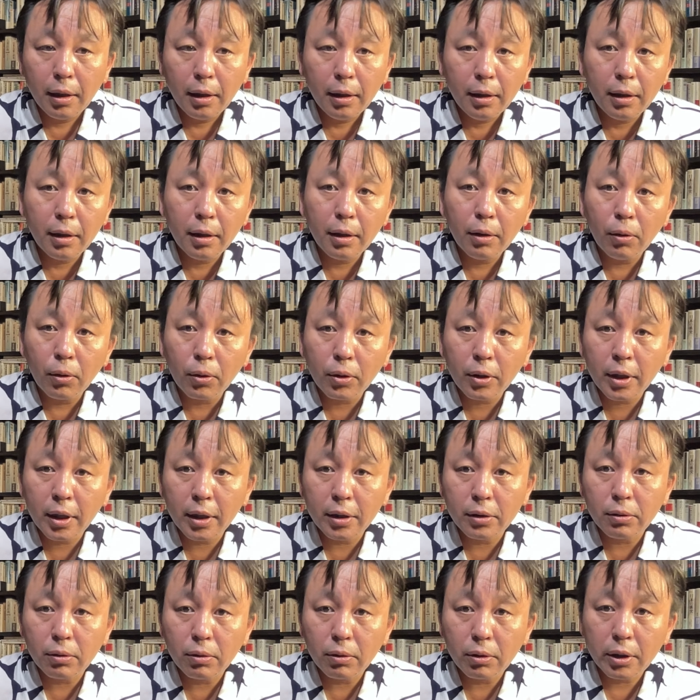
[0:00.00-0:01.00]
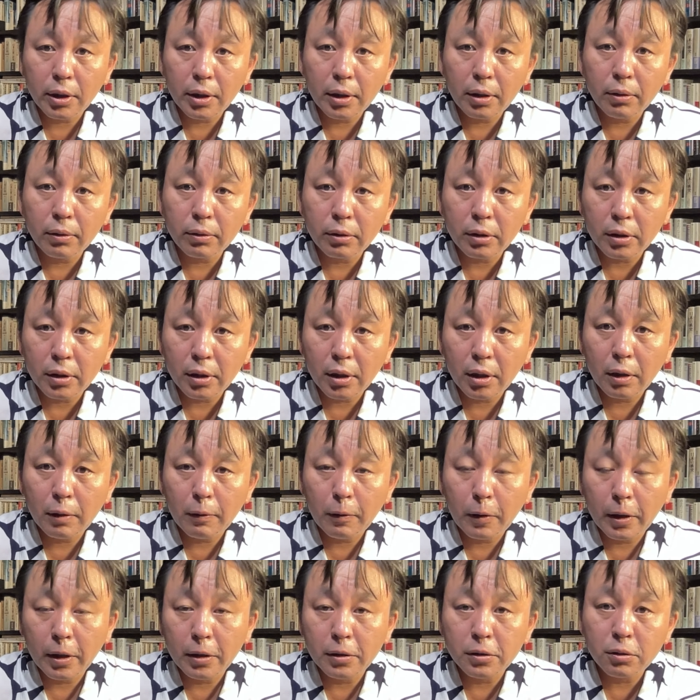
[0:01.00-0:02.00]
えー、北海道から沖縄
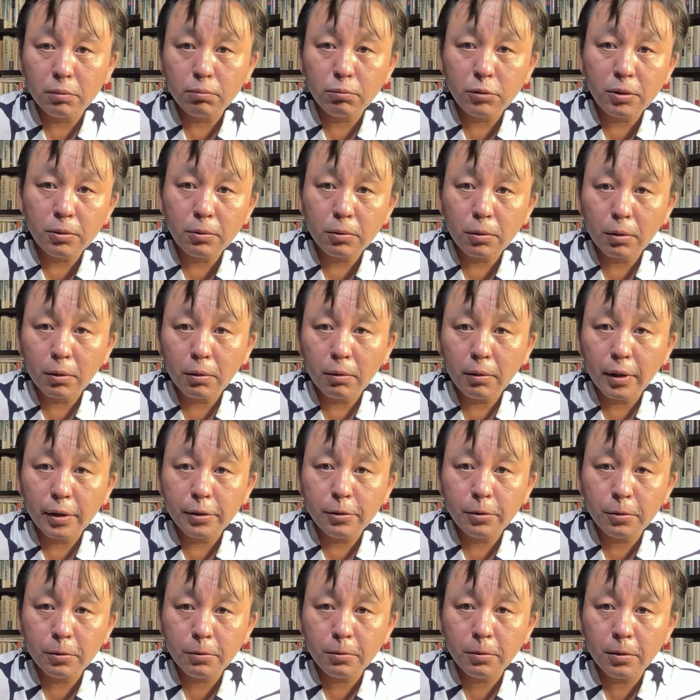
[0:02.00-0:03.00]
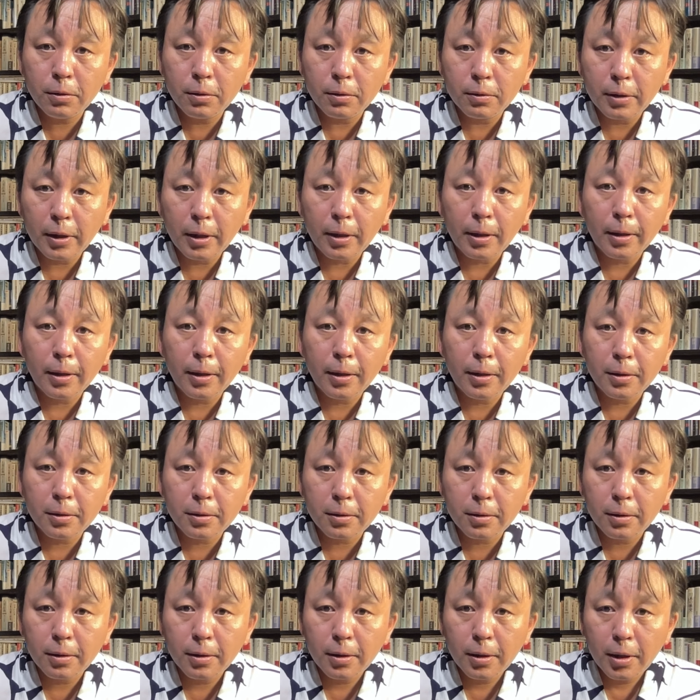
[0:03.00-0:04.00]
まで自民党はずっと裏金で
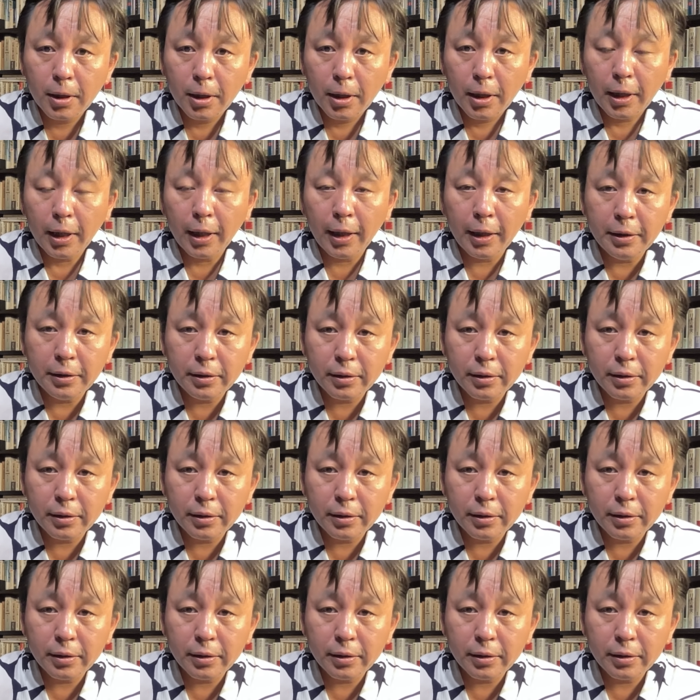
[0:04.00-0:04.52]
すあい